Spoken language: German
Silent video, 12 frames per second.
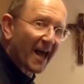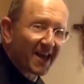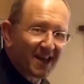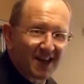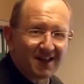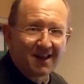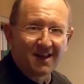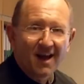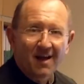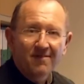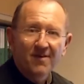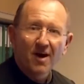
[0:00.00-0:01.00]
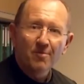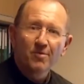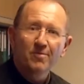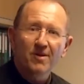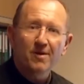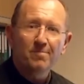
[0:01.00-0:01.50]
eingerichtet. Wir haben
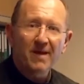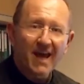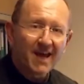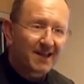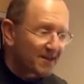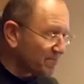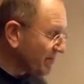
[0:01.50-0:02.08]
über einen beengten